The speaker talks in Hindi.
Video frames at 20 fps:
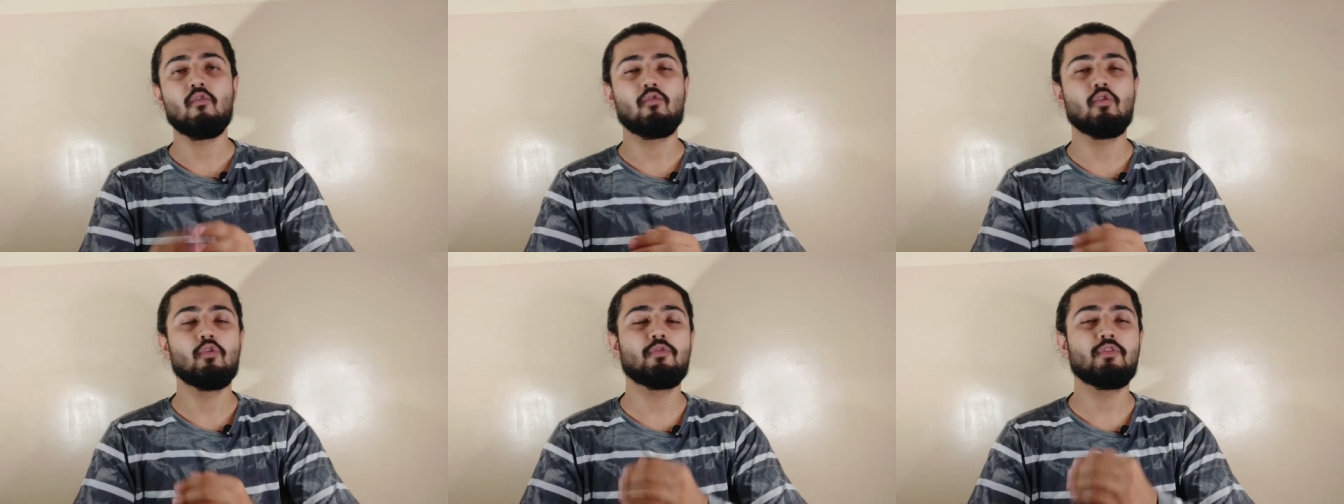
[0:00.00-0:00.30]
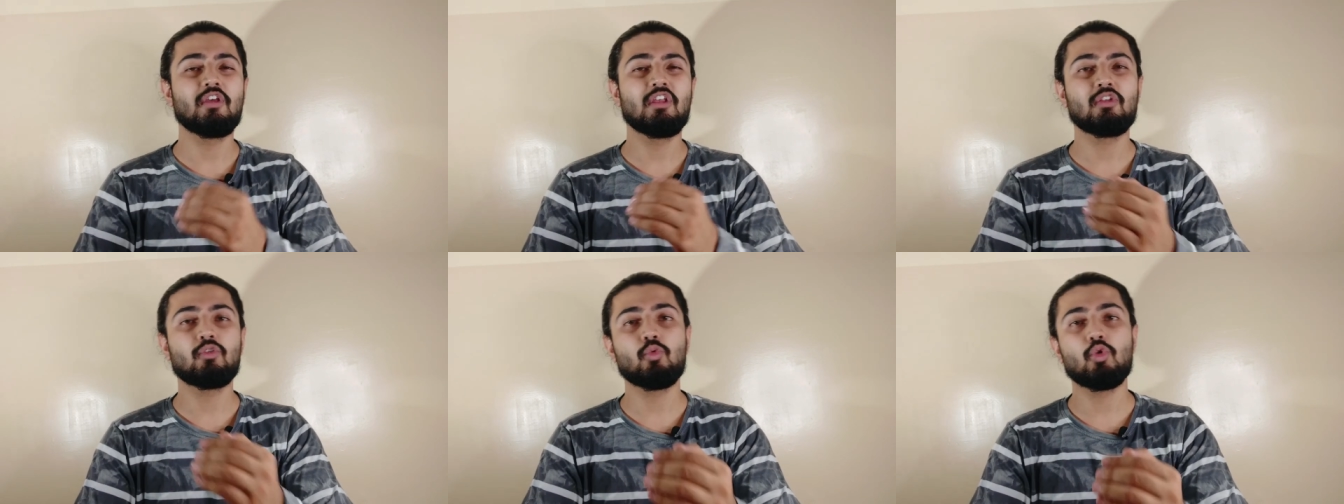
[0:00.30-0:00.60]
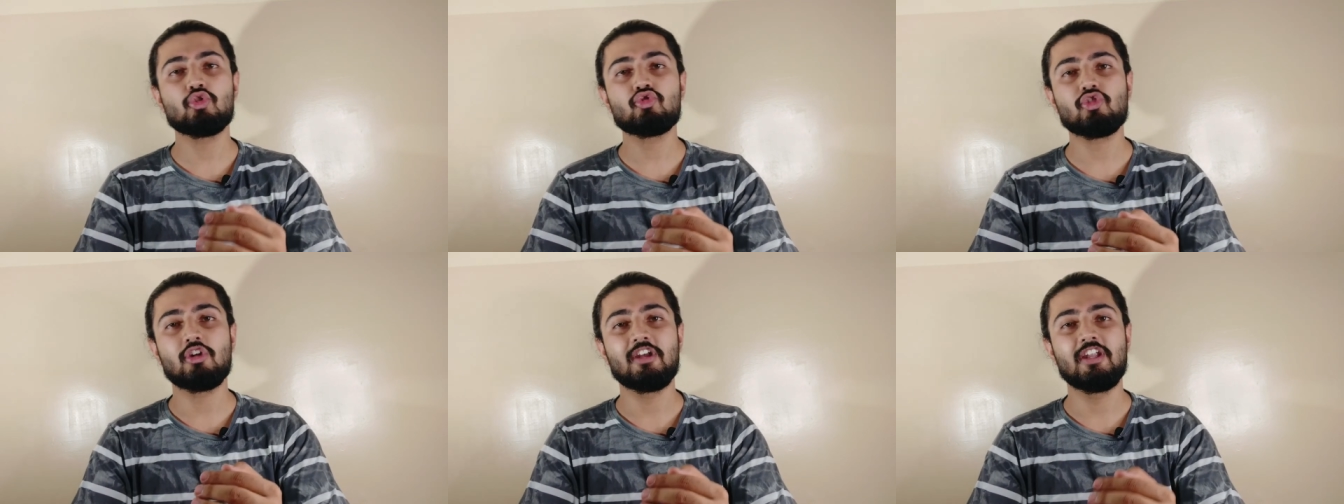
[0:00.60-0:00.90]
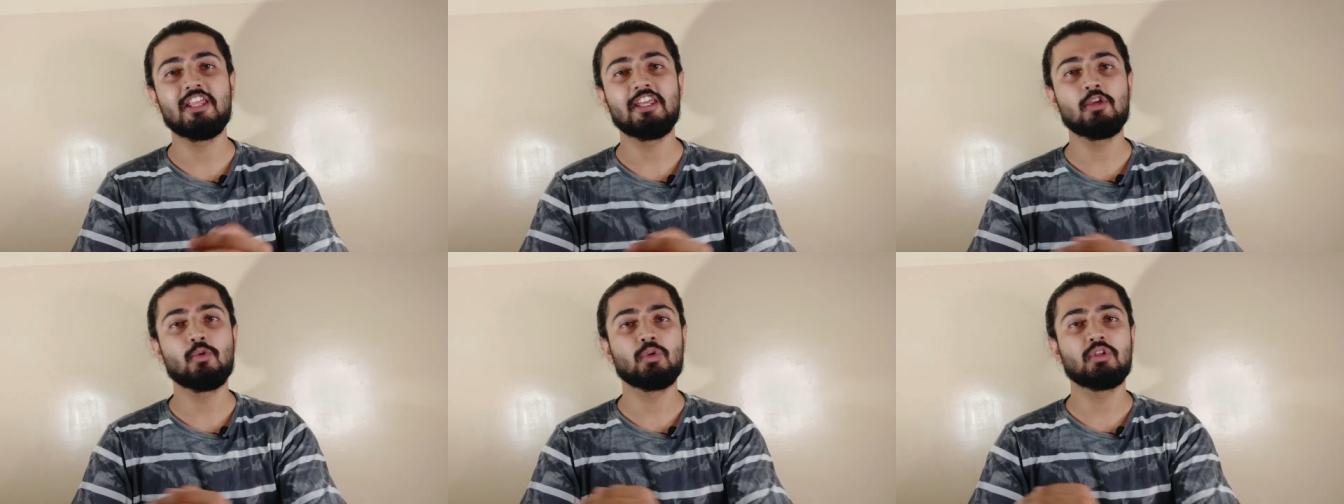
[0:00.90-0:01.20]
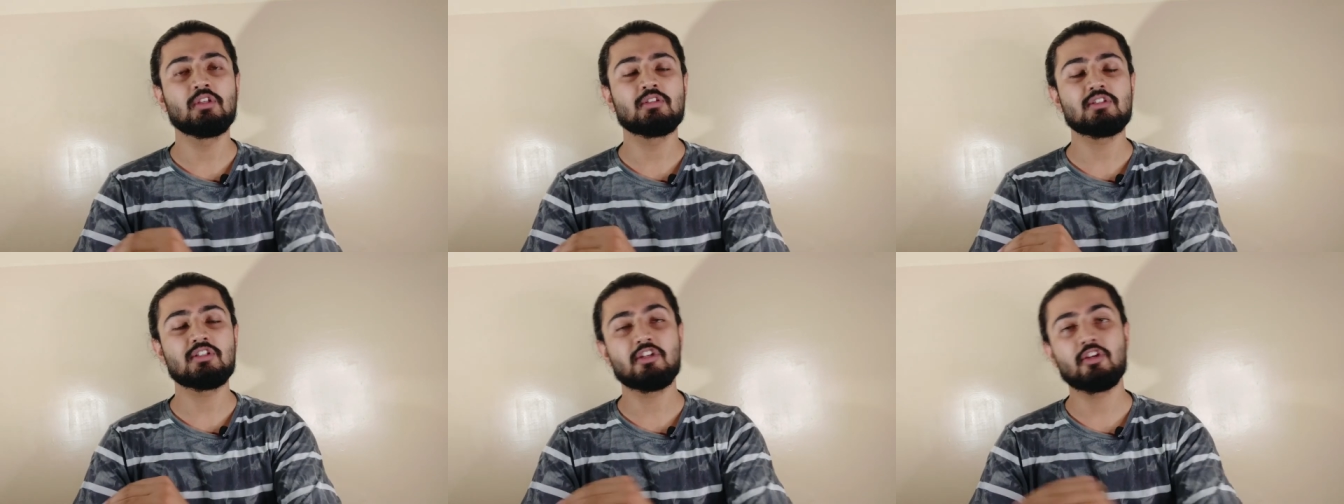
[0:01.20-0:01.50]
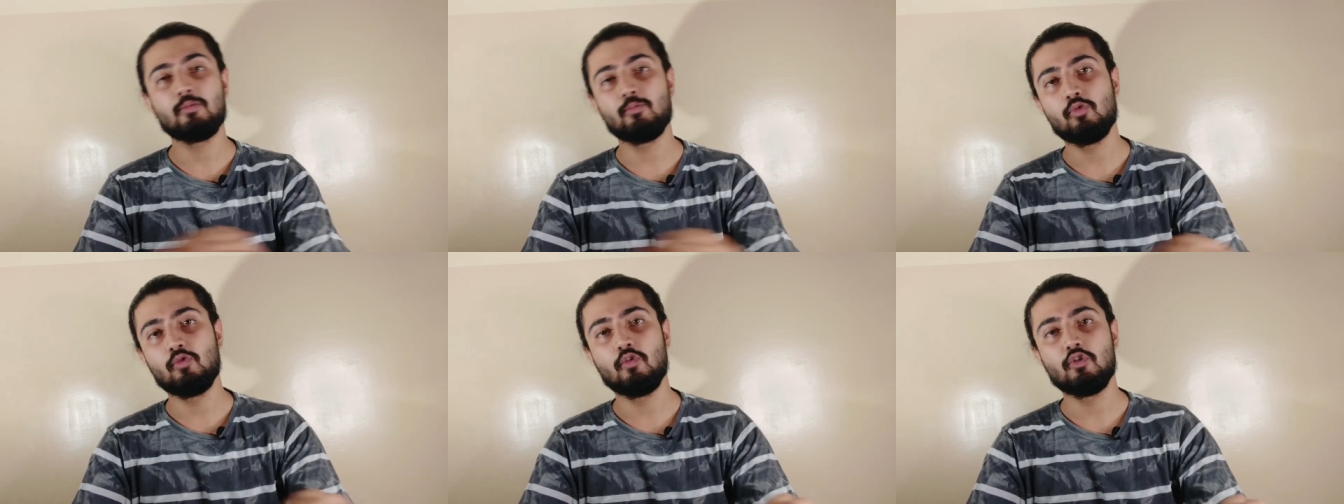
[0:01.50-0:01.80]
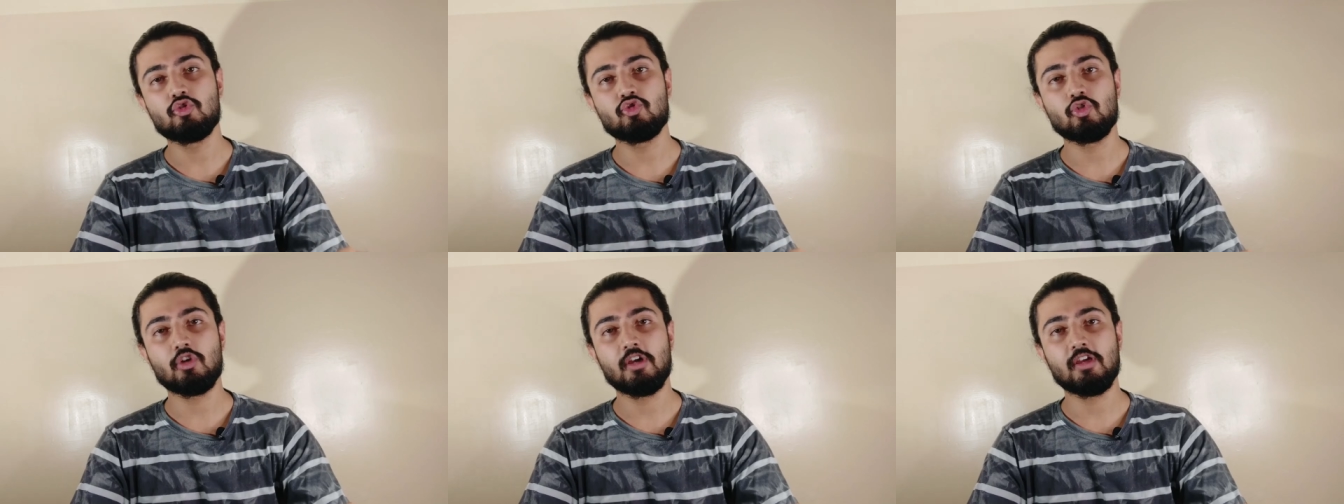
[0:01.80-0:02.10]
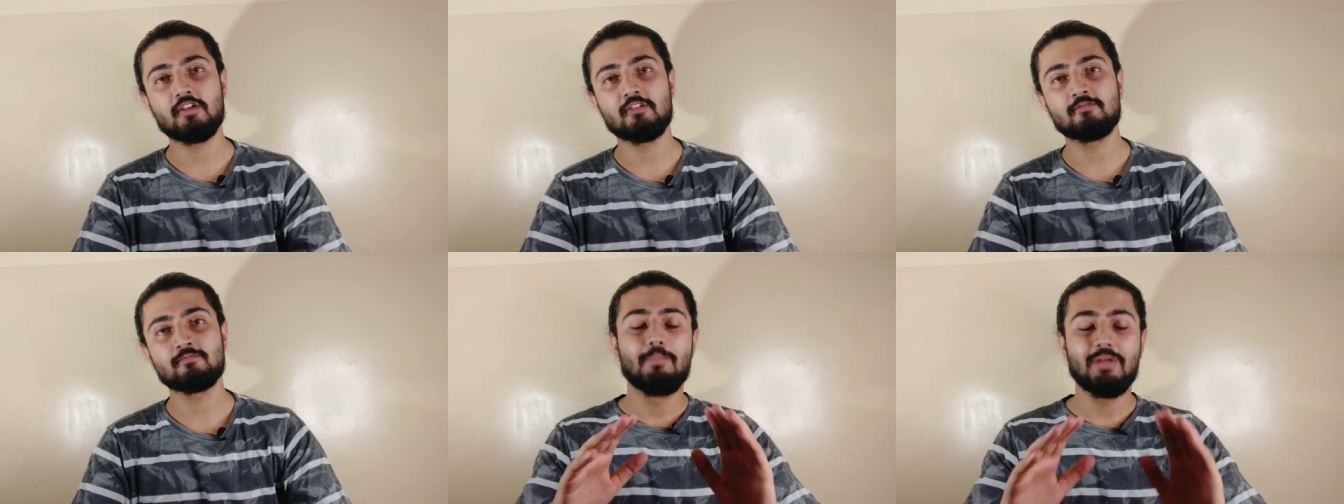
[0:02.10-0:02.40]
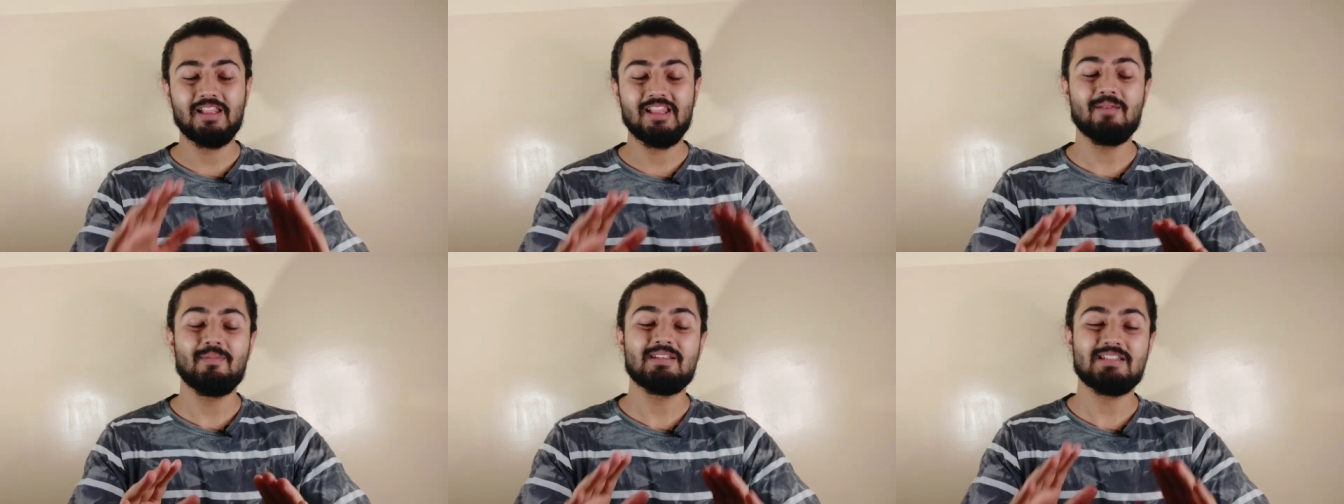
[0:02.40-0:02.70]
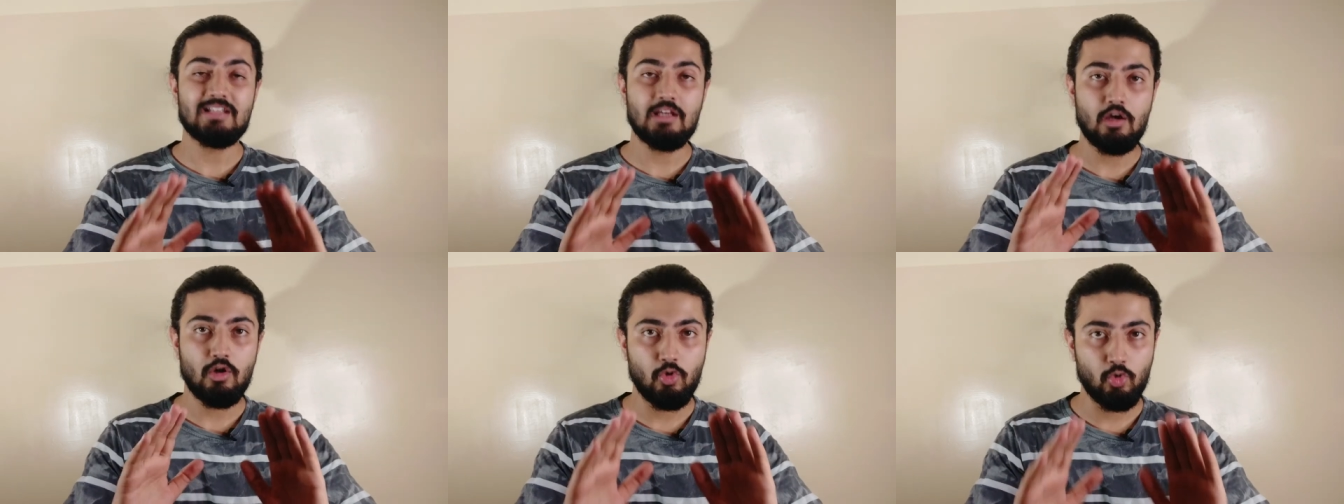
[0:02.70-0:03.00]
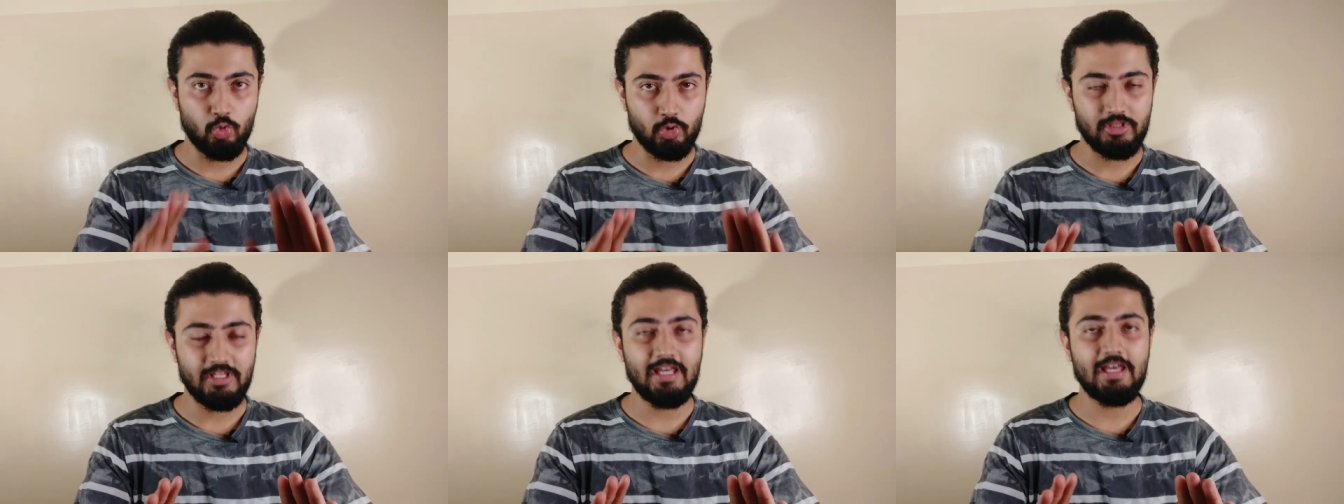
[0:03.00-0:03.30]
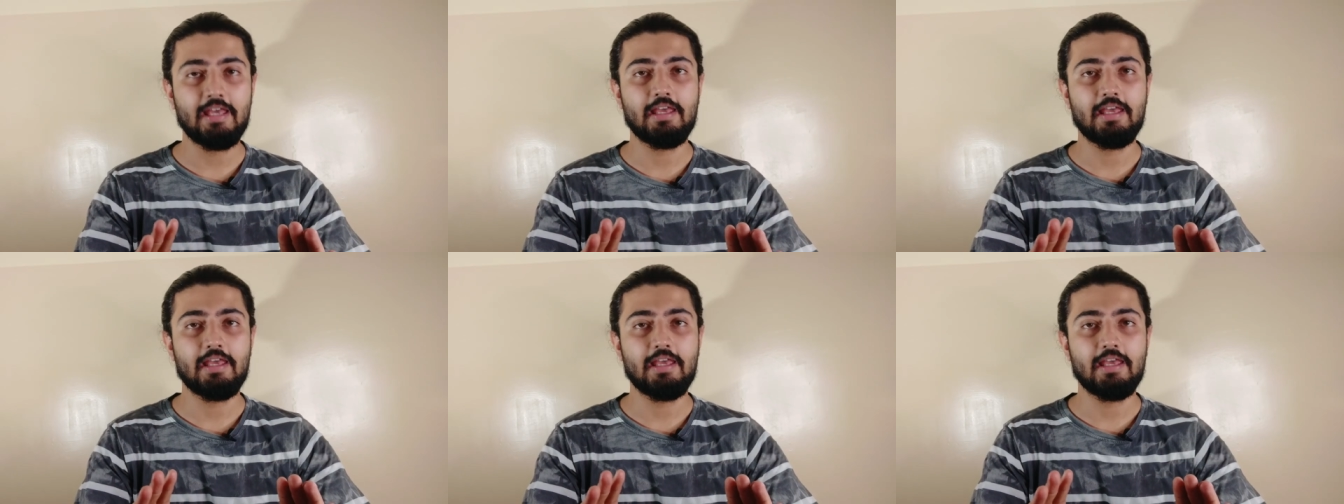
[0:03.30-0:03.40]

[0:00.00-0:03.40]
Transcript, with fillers: वो फेस वॉश करने की वजह से रिमूव हो चुका है मतलब ऐसा होता